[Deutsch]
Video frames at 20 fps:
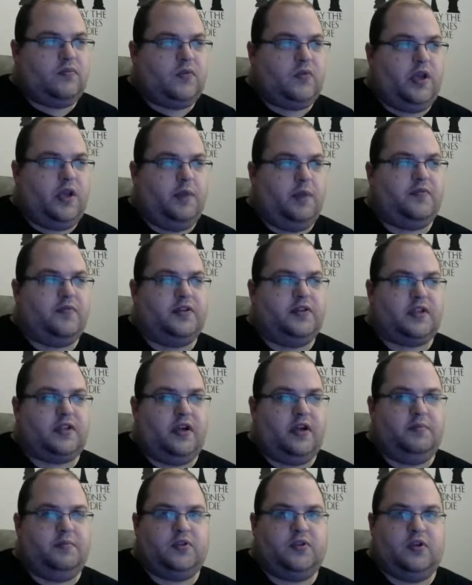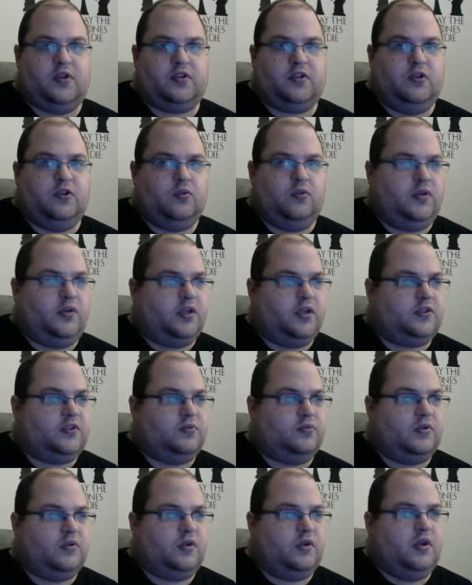ebenfalls kein besonders gelungener
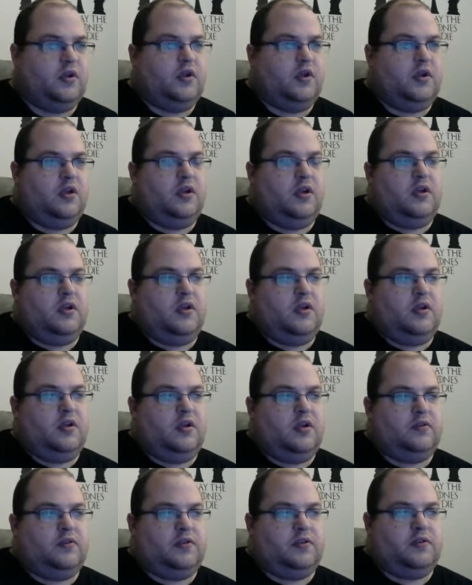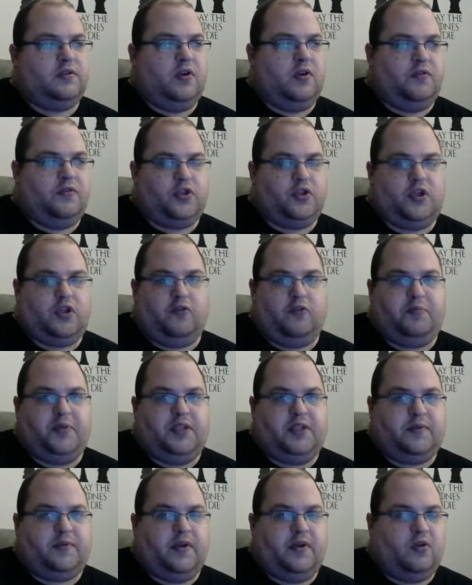Zug. Der Läufer steht auf
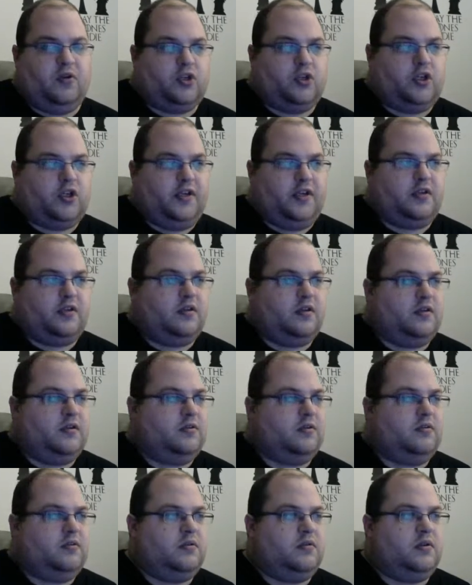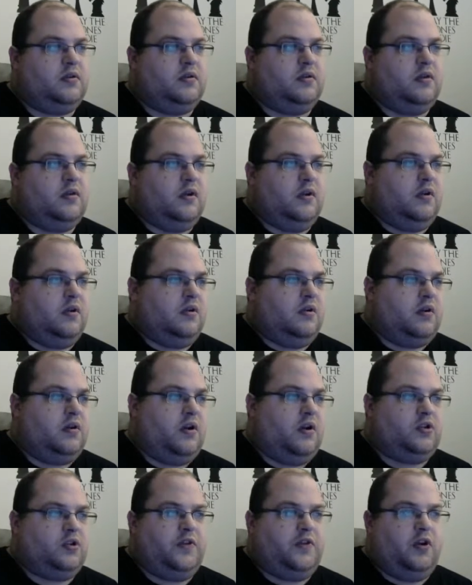B2 auch schlecht,
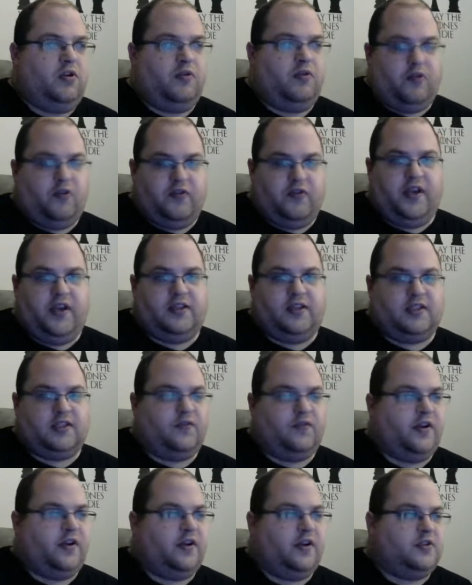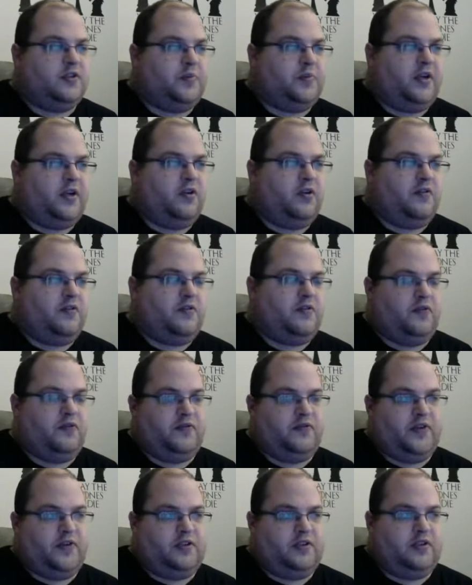Genauso wie der Läufer auf G2. Also beide Läufer von
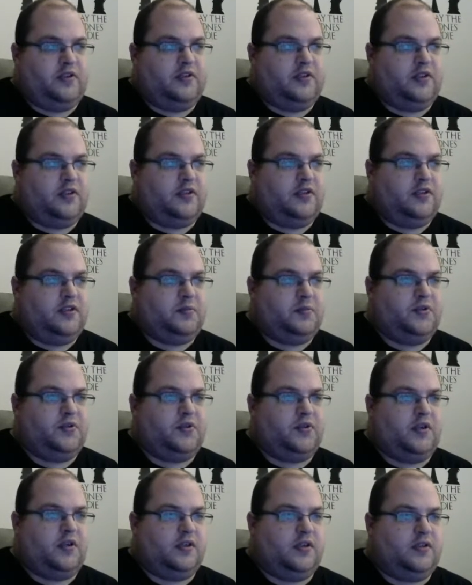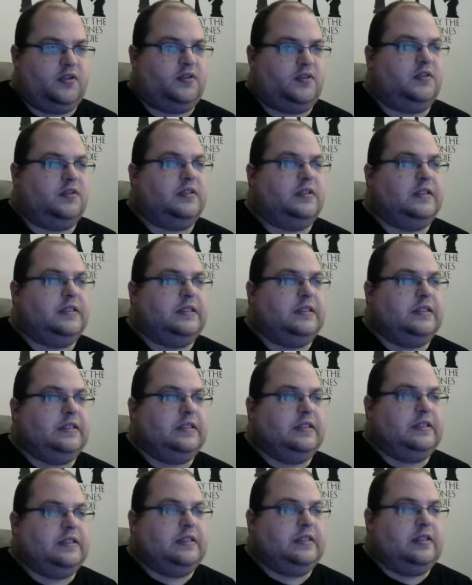Weiß sind jetzt nicht besonders
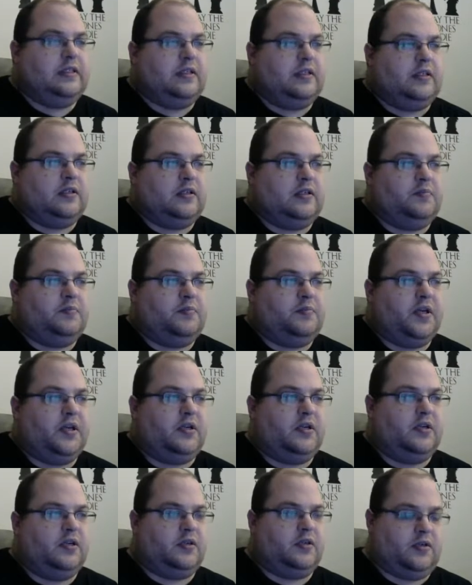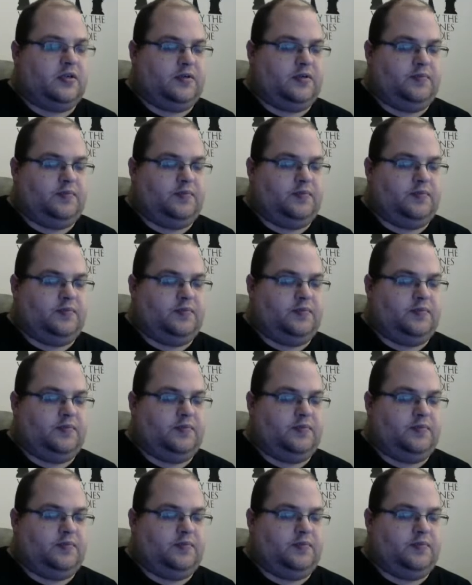äh, prickelnd.